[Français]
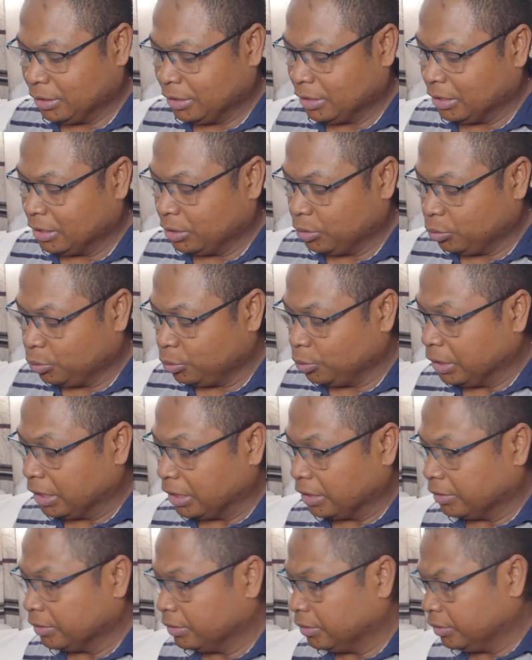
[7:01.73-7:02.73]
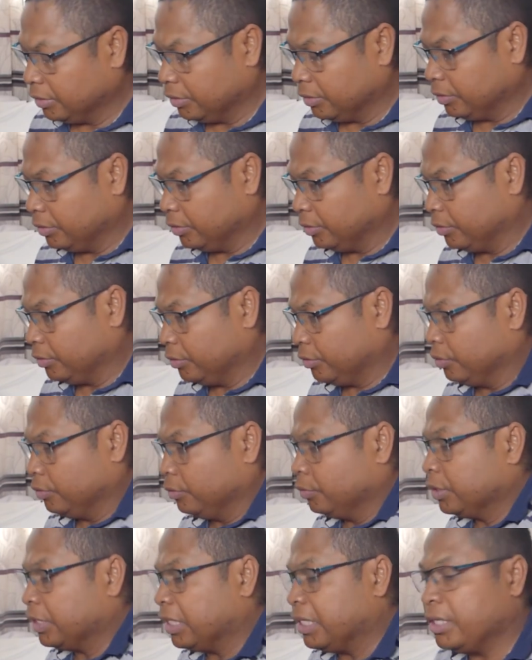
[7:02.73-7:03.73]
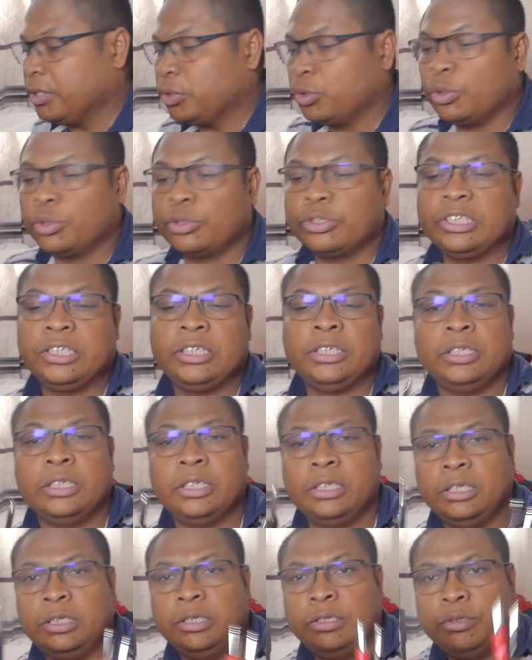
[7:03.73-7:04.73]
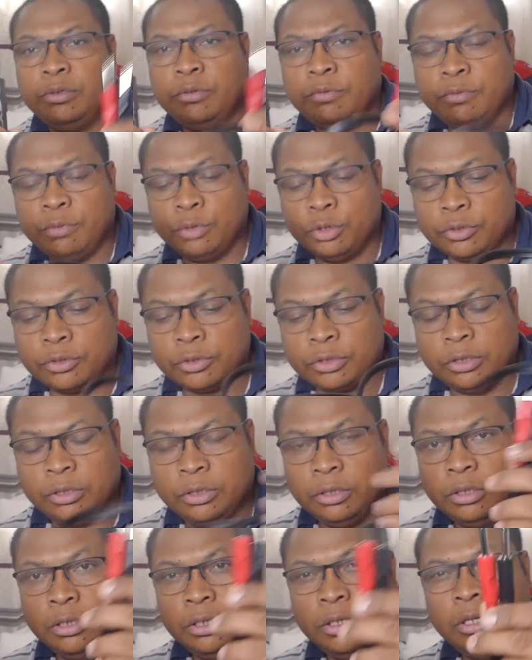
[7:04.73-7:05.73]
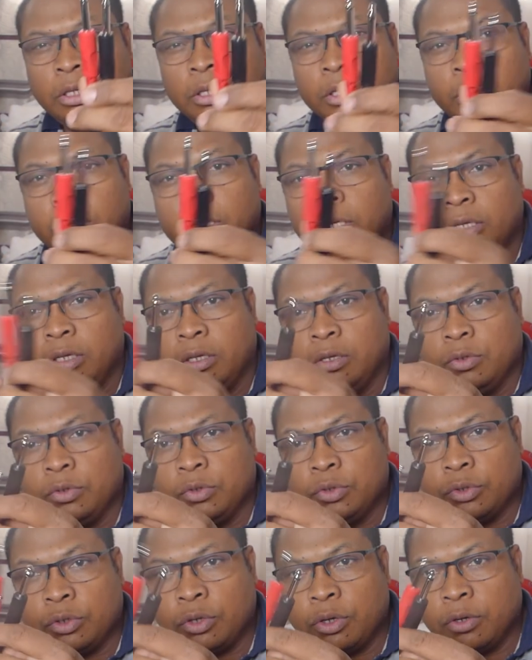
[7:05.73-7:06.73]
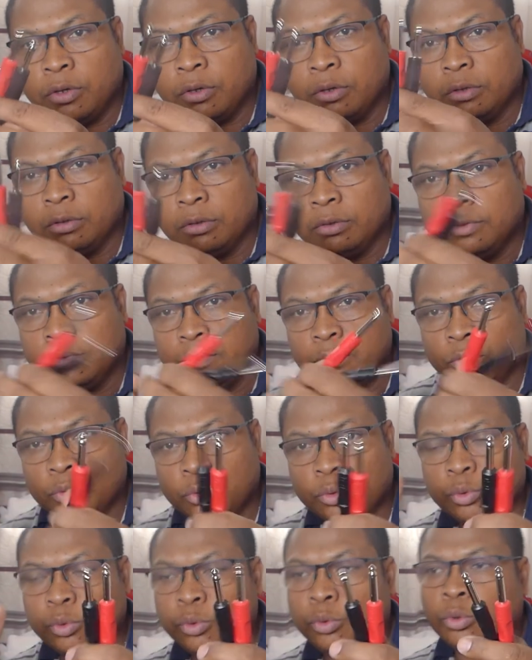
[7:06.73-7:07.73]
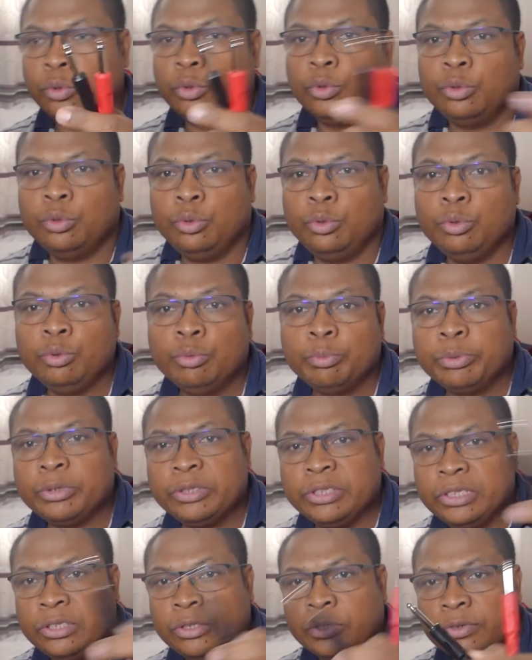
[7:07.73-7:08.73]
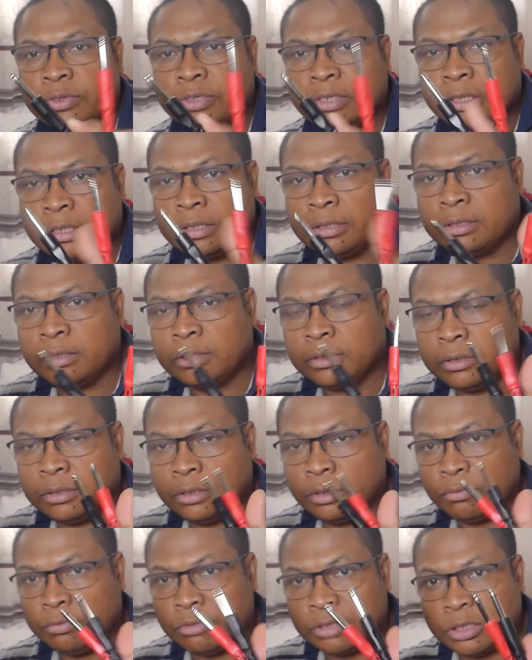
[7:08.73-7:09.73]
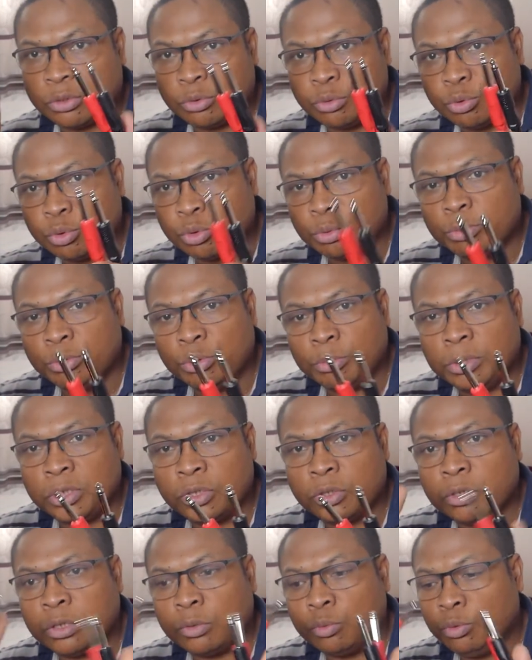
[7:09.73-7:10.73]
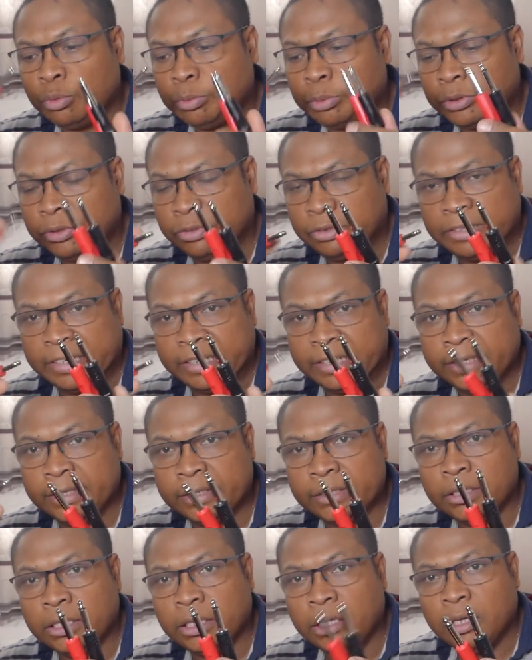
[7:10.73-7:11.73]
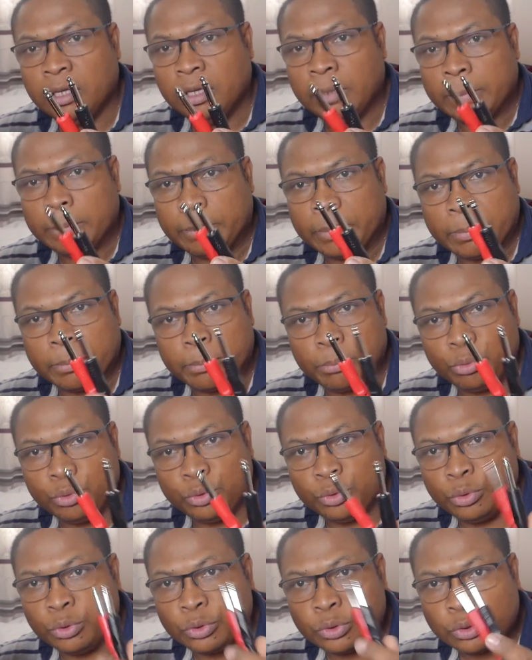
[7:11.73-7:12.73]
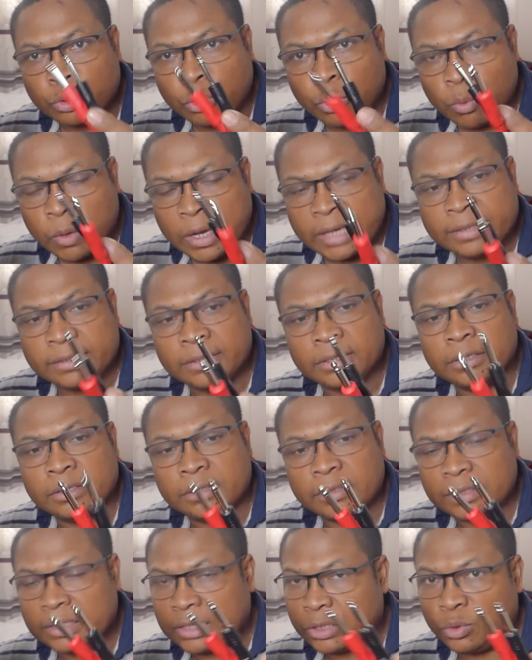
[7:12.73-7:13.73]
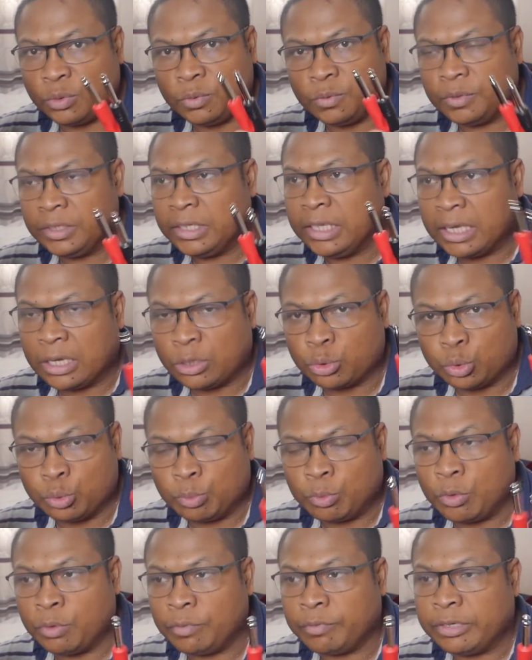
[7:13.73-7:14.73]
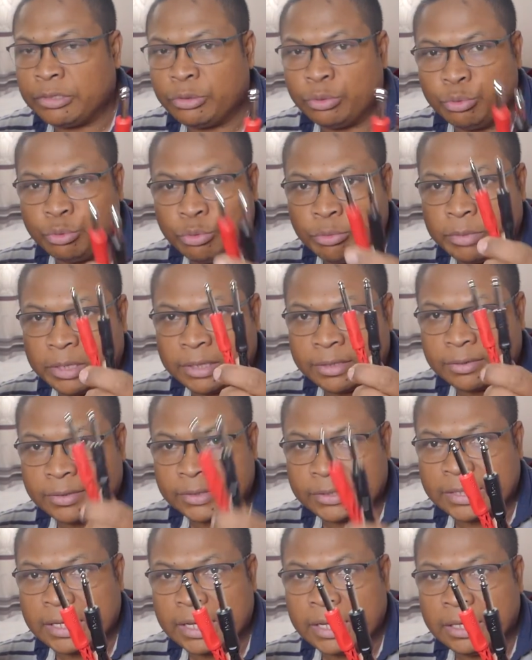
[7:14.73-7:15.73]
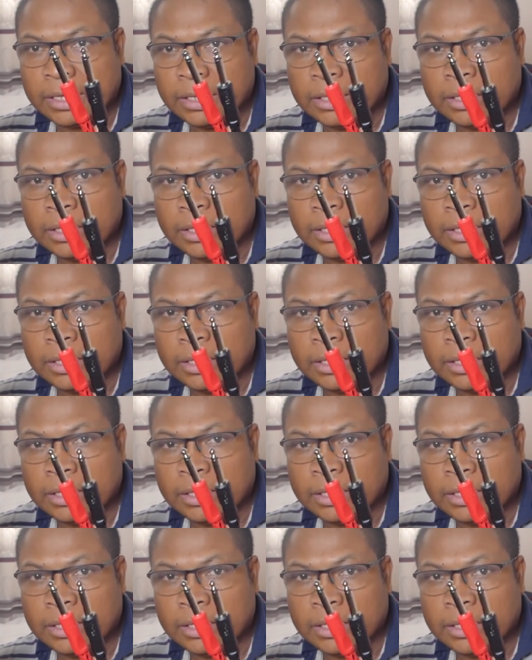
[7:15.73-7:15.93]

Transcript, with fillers: Il y en a deux là. Vous allez sortir votre sang sur une petite enceinte, si vous êtes une groupe de maison hein, ou une petite église, pas plus de 100 watts, ça suffit largement en fait de mettre ça